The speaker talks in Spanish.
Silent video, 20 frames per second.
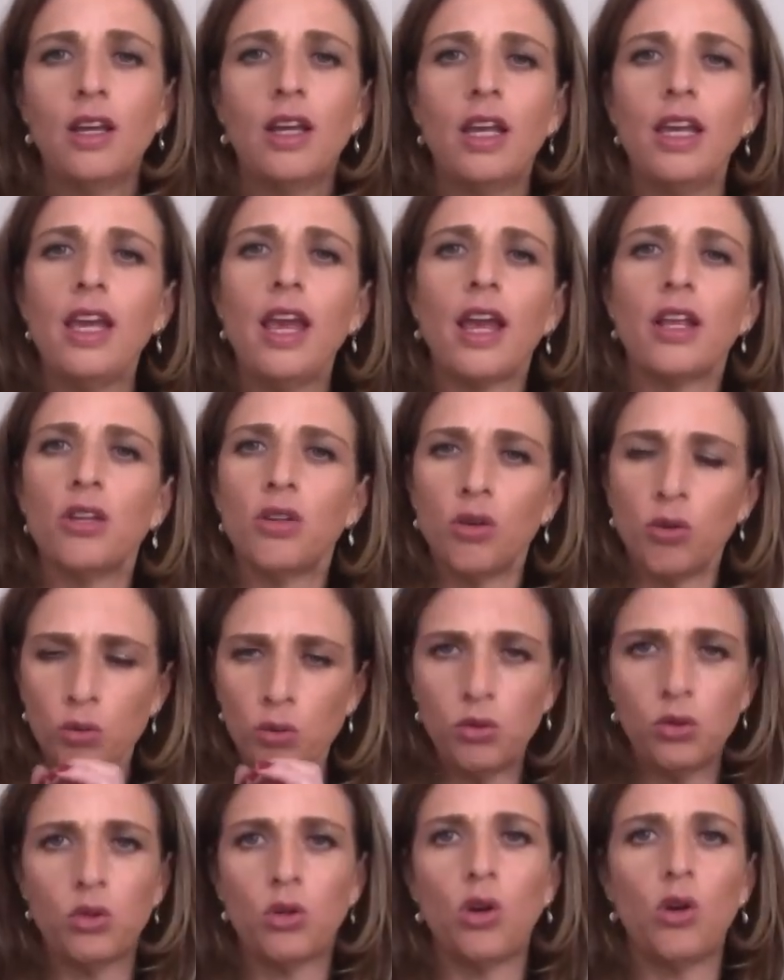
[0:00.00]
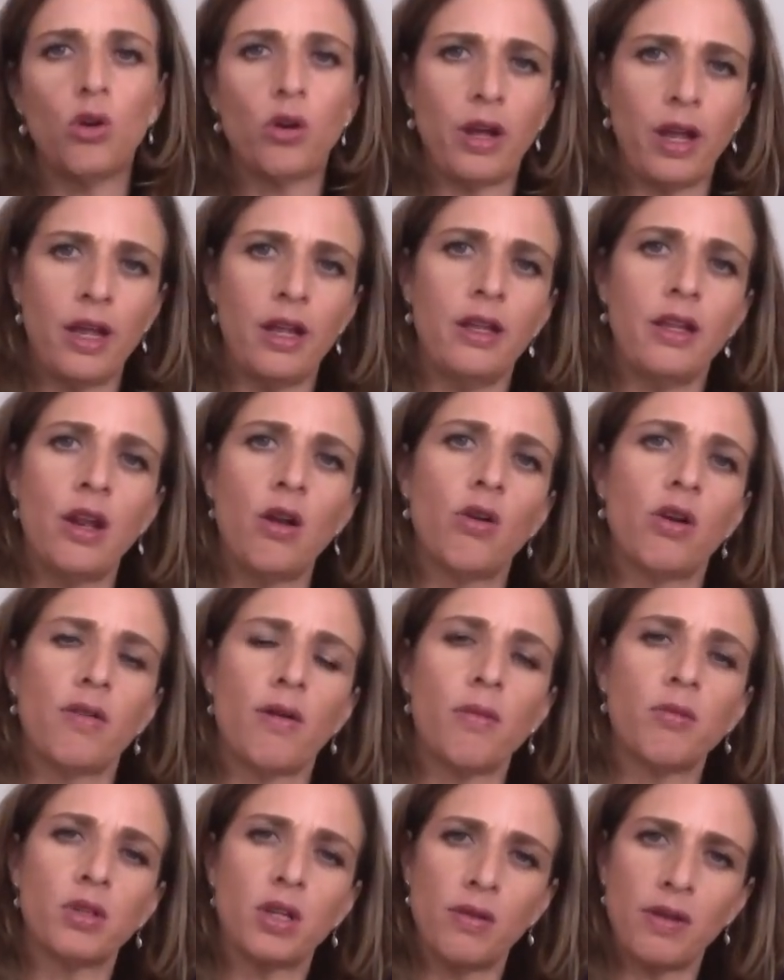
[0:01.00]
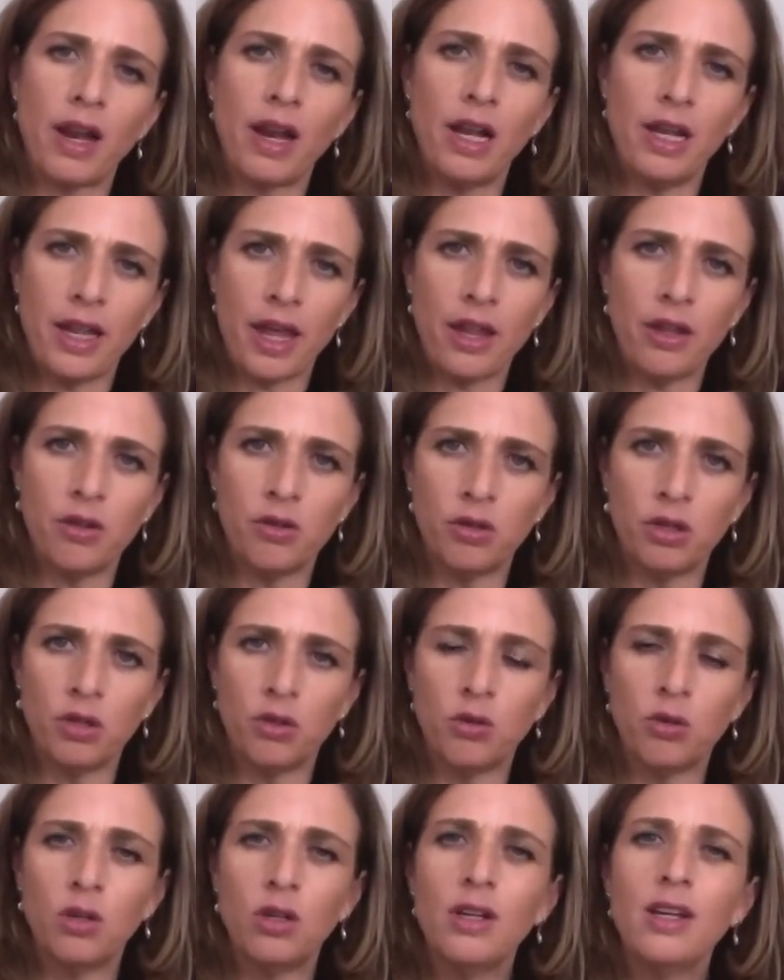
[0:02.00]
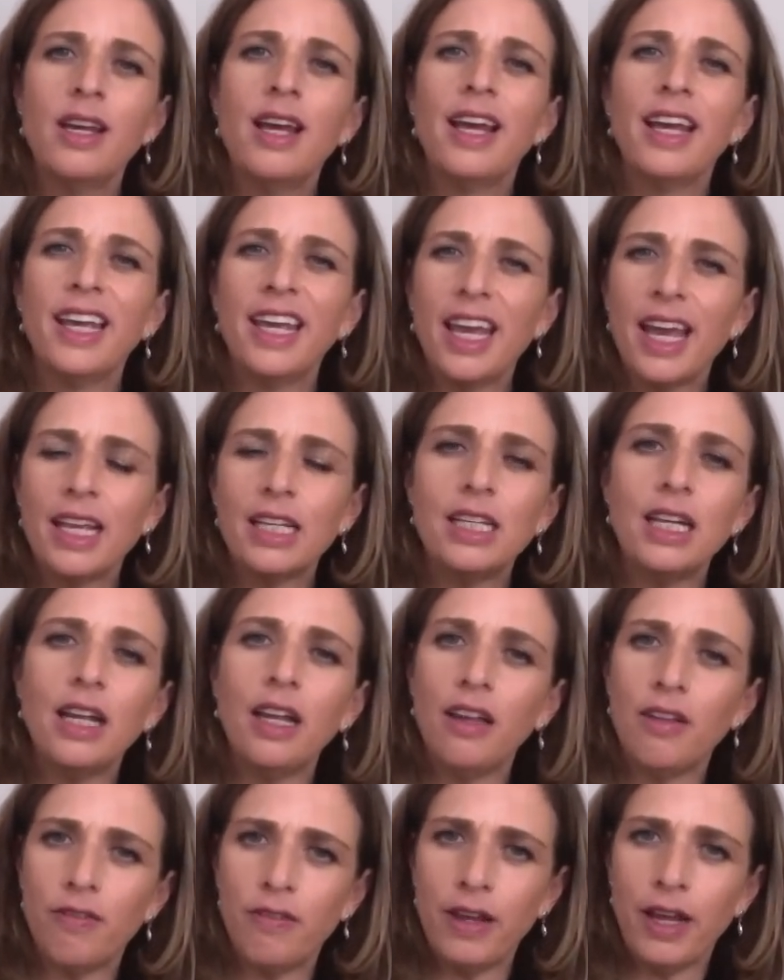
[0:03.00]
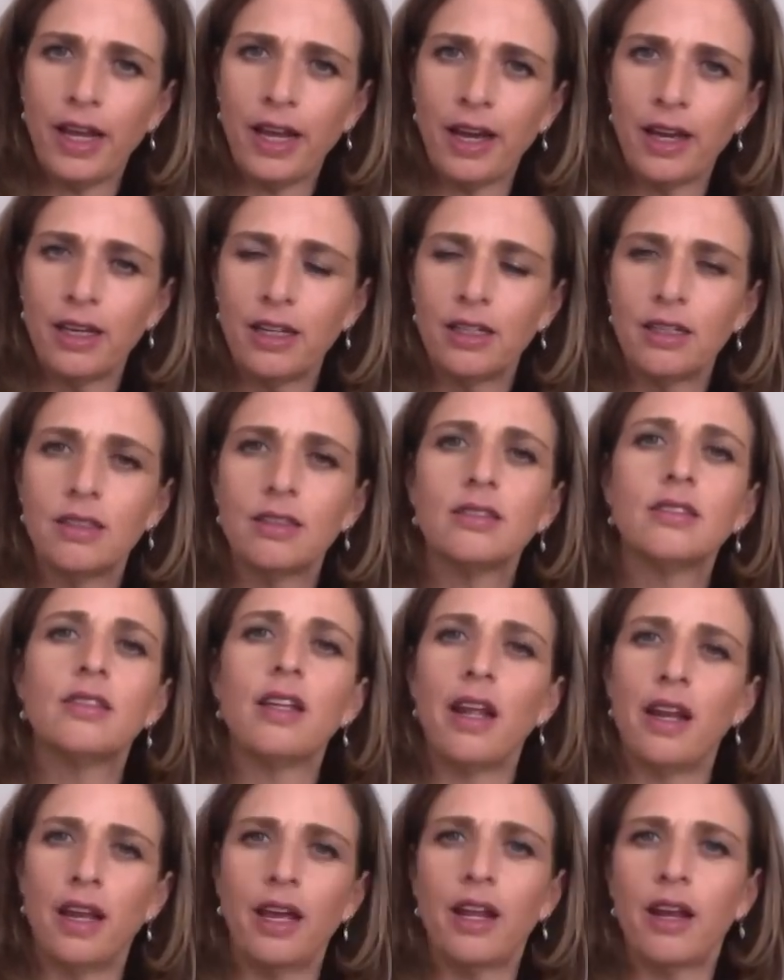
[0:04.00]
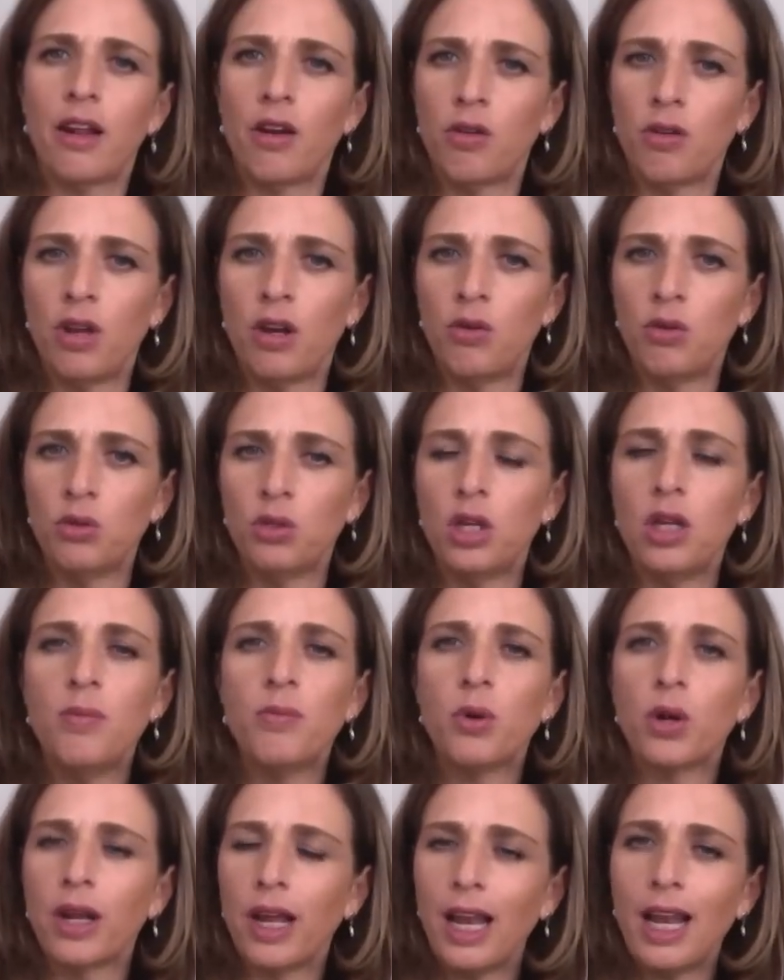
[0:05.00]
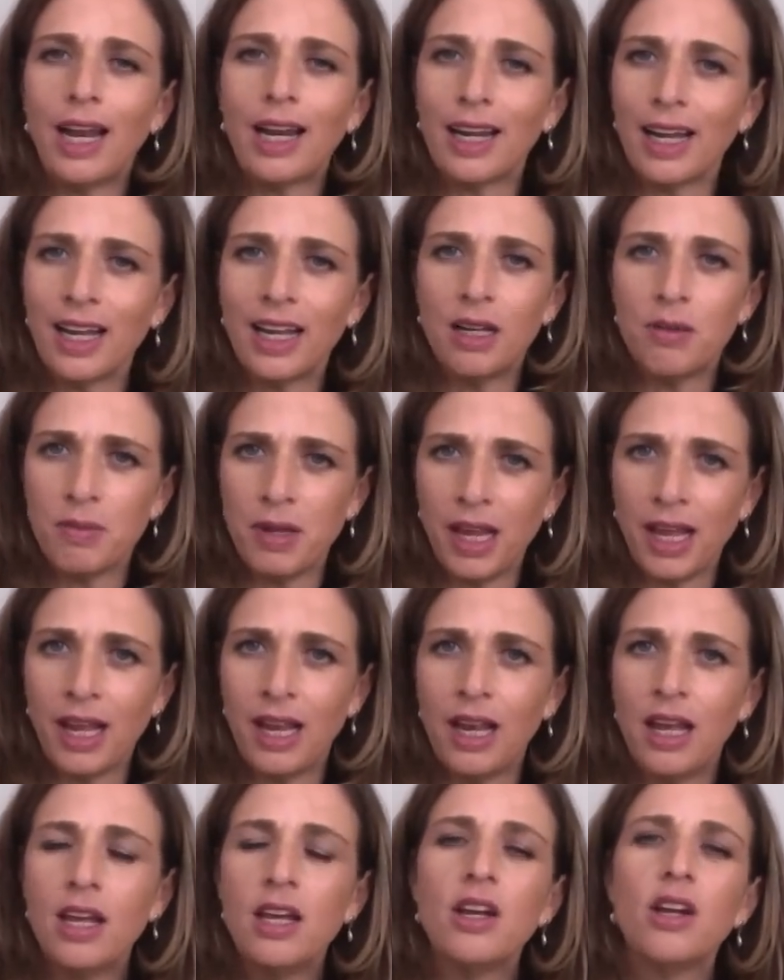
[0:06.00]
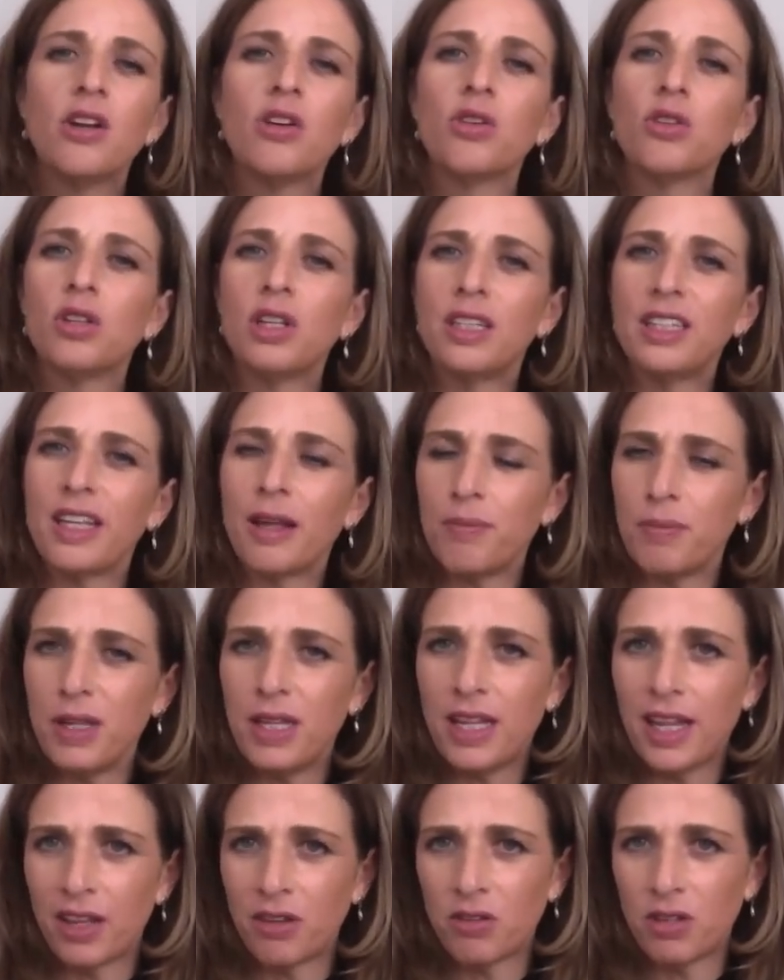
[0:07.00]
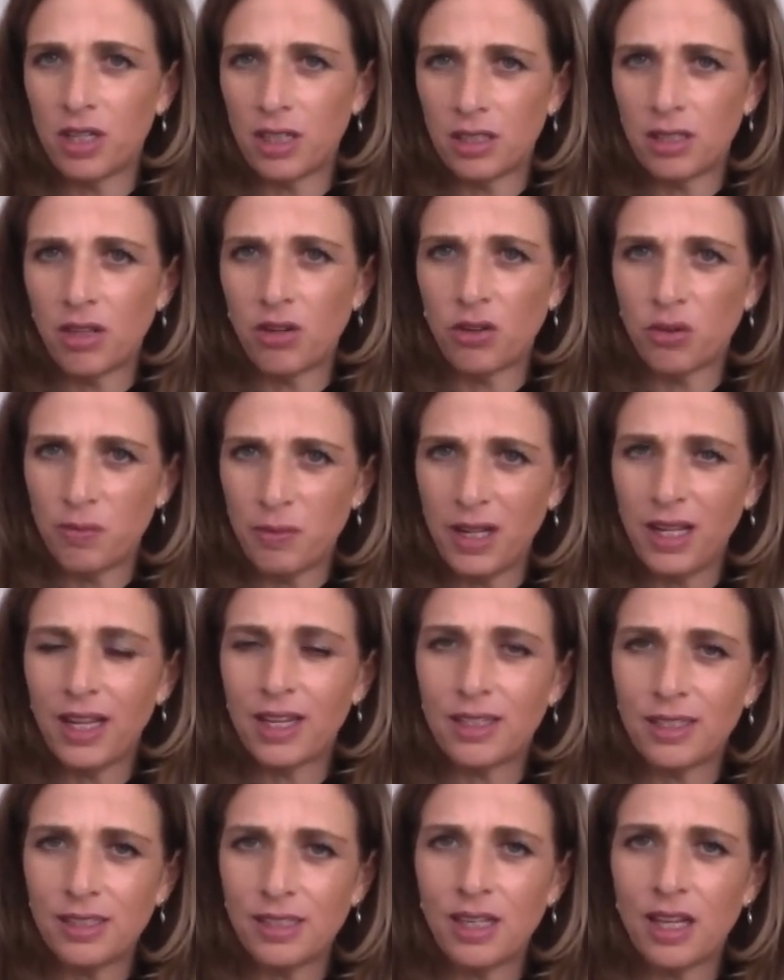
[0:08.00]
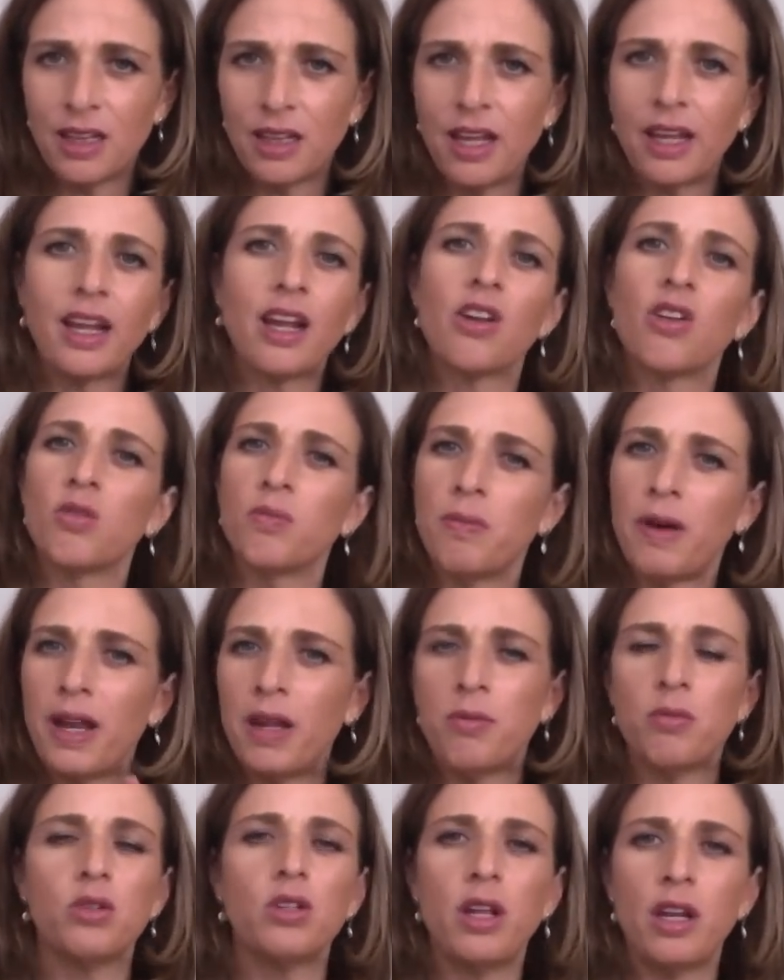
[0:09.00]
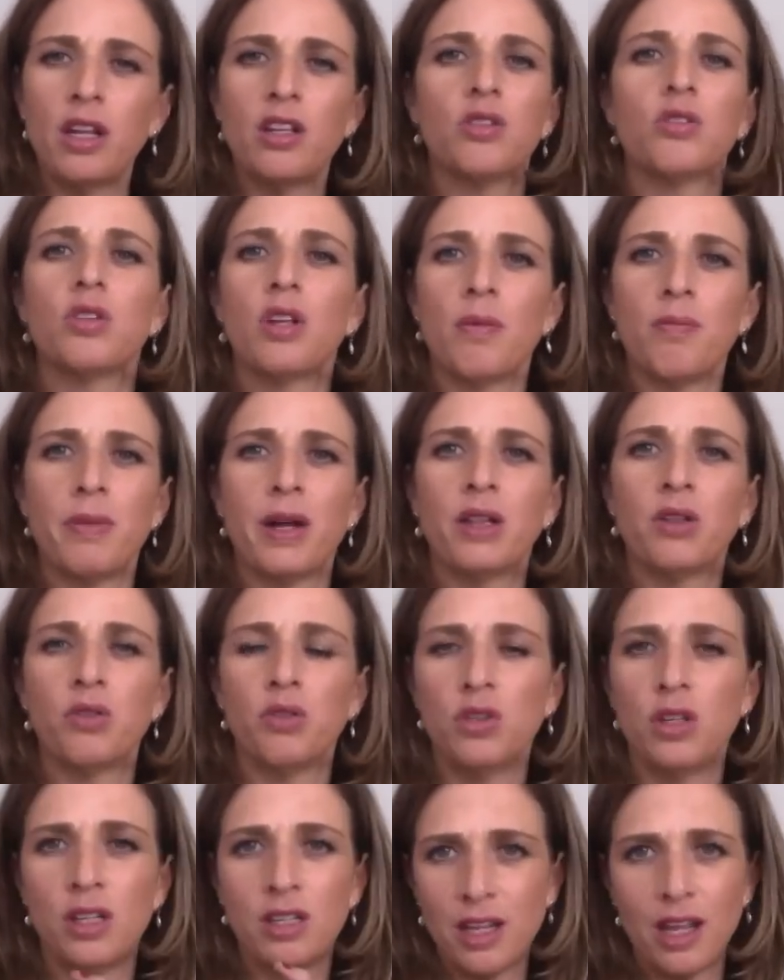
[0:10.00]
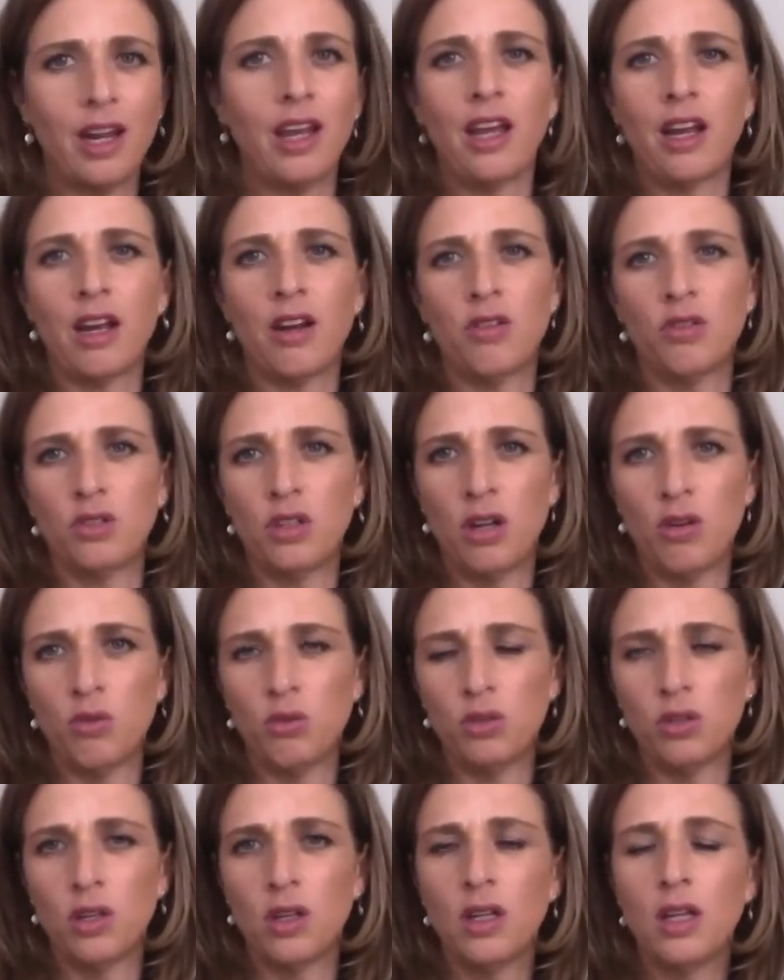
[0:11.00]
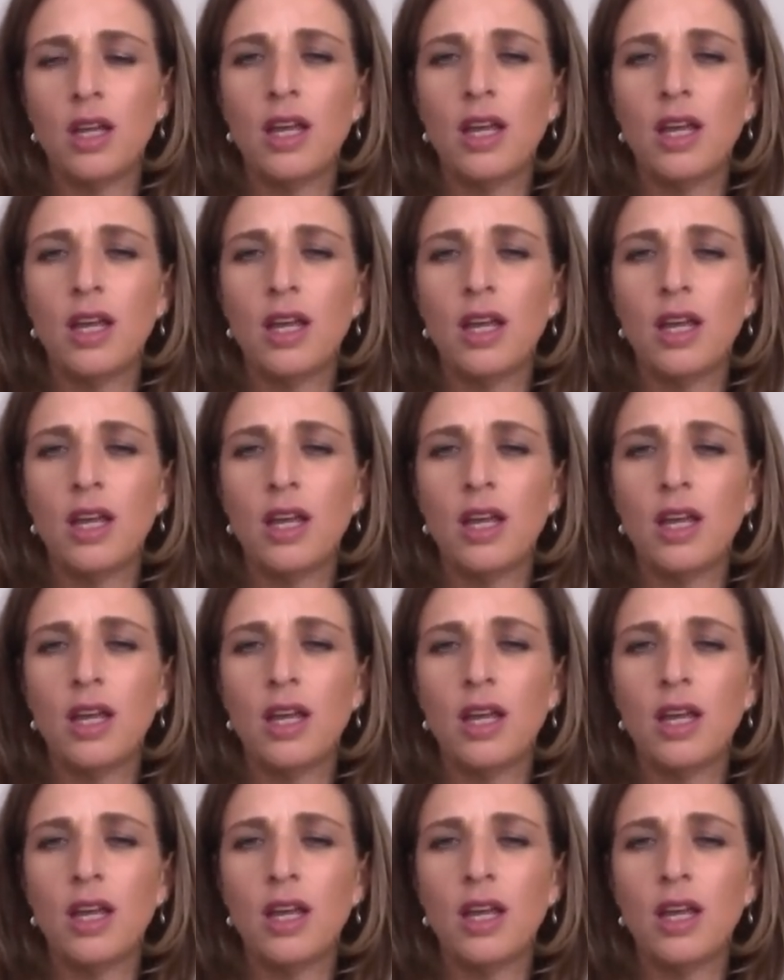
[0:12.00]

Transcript: Y es justo lo que, de lo que vamos a hablar el día de hoy, ¿no? ¿Qué significa? ser guerrero de luz y por qué el Arcángel Miguel nos está pidiendo en este 2017 que nos paremos en esos zapatos de ser guerreros de luz.